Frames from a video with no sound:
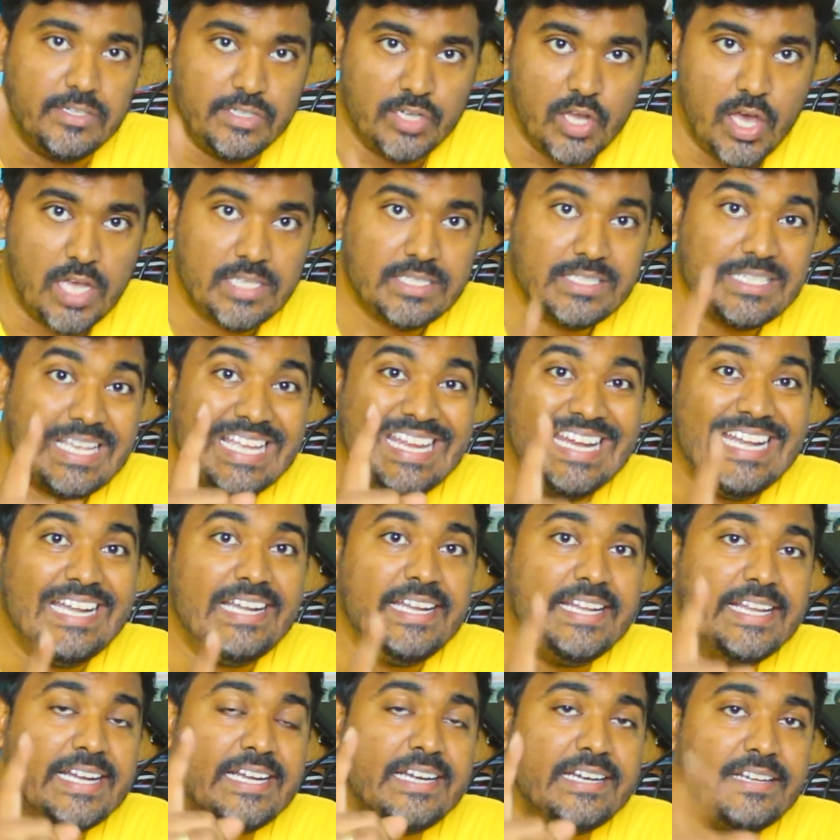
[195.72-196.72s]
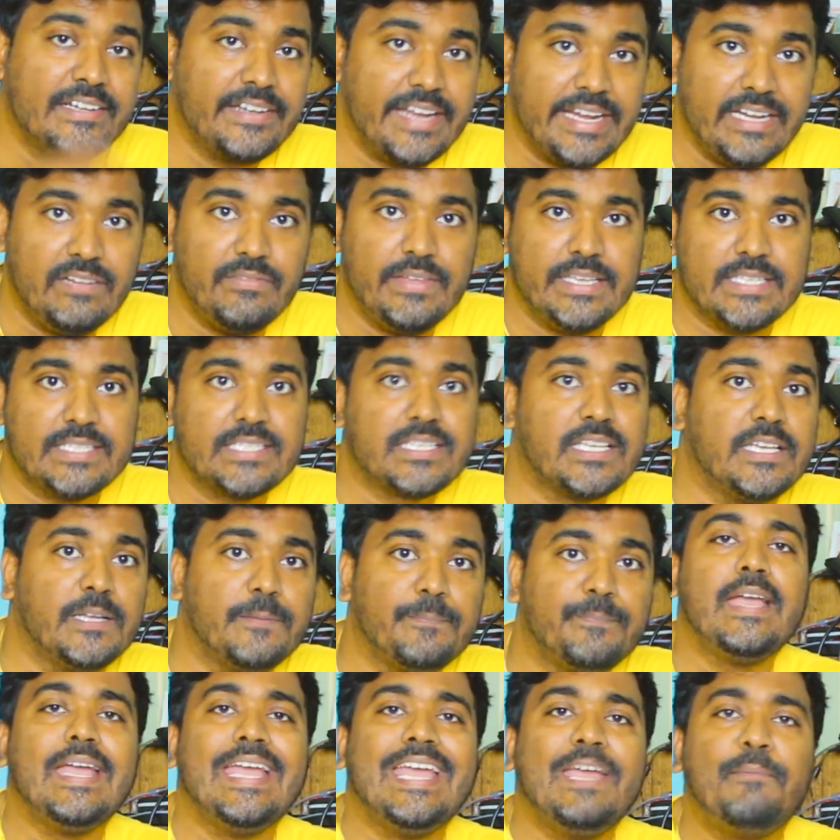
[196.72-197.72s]
லாஸ் இந்தியன் ரயில்வேஸ்க்கு
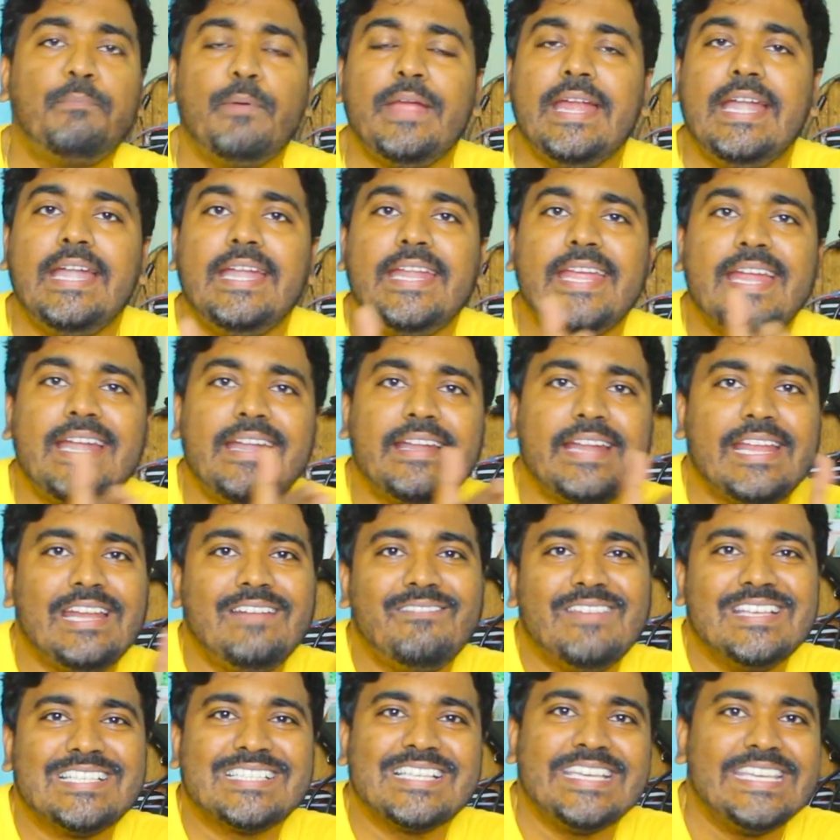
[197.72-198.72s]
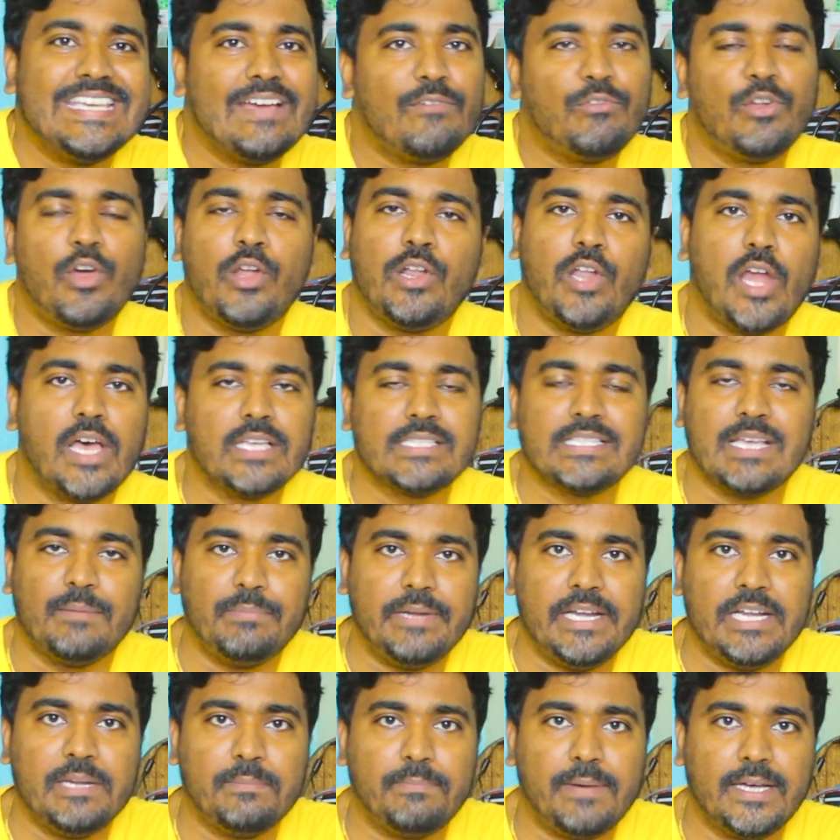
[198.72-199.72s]
இப்போ இந்தியன் ரயில்வேஸ்க்கு எவ்வளோ லாஸ்
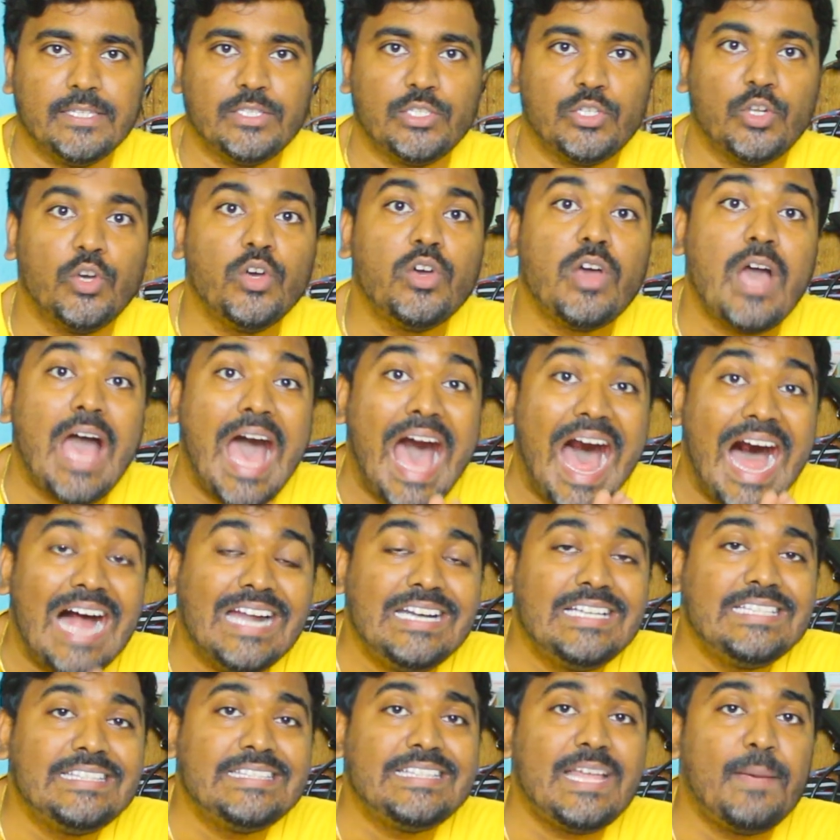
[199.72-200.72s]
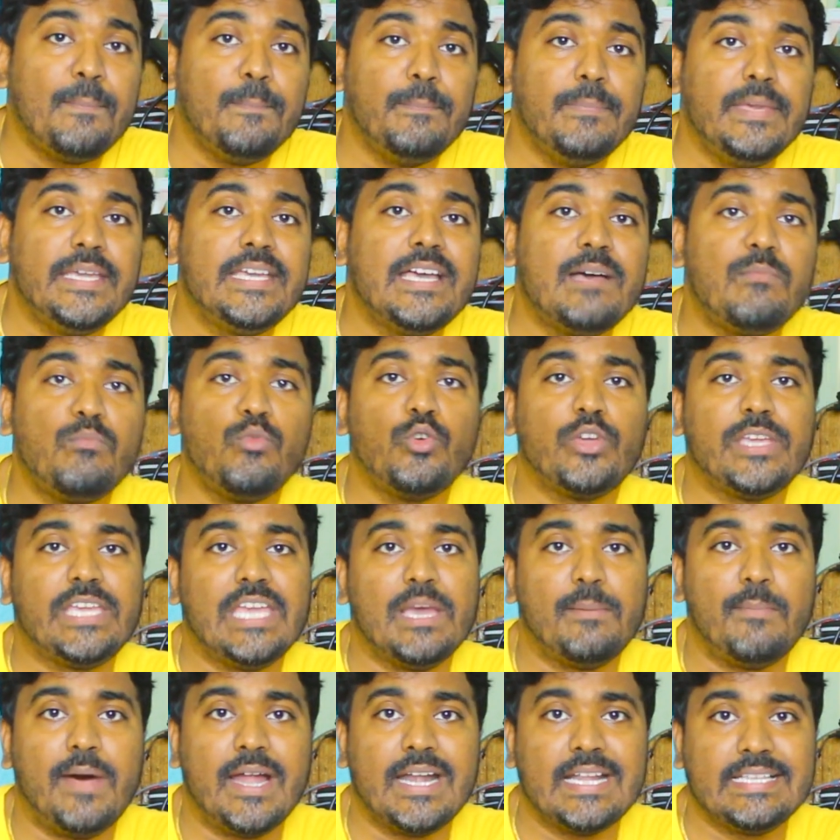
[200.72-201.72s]
அப்படின்னு பார்த்துட்டோம் அடுத்த மிக
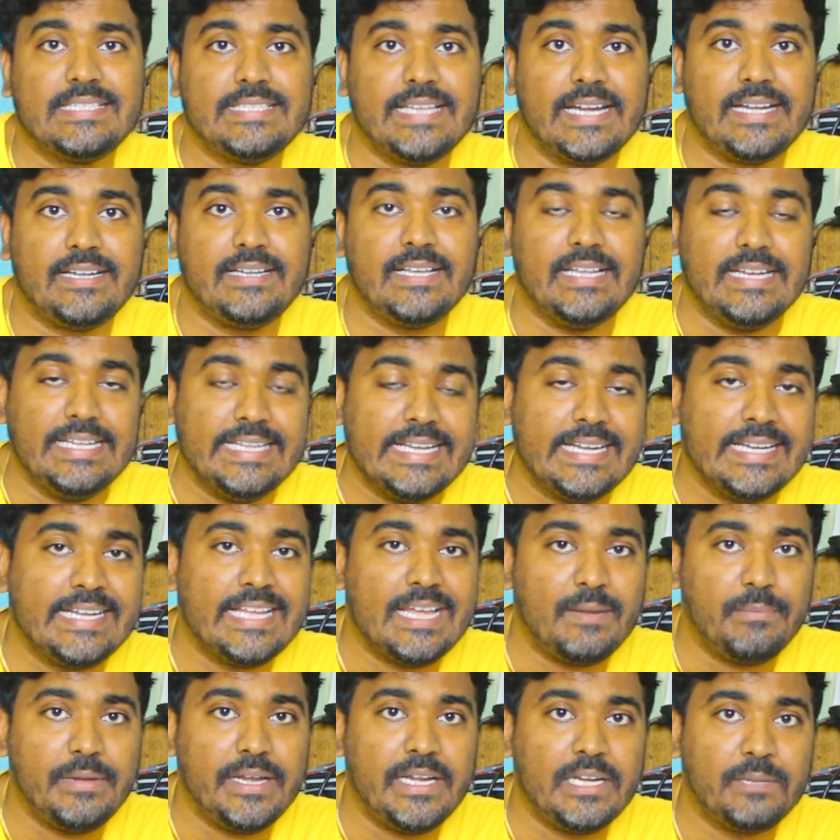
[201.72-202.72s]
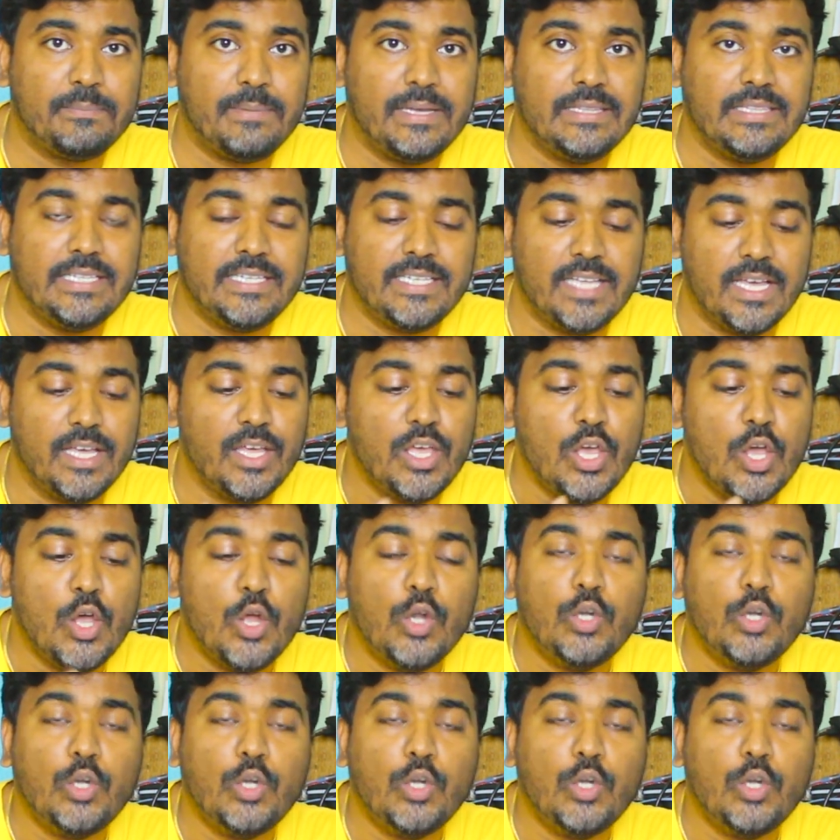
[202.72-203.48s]
முக்கியமான செக்டர் என்ன அப்படின்னு பார்த்தீங்கன்னா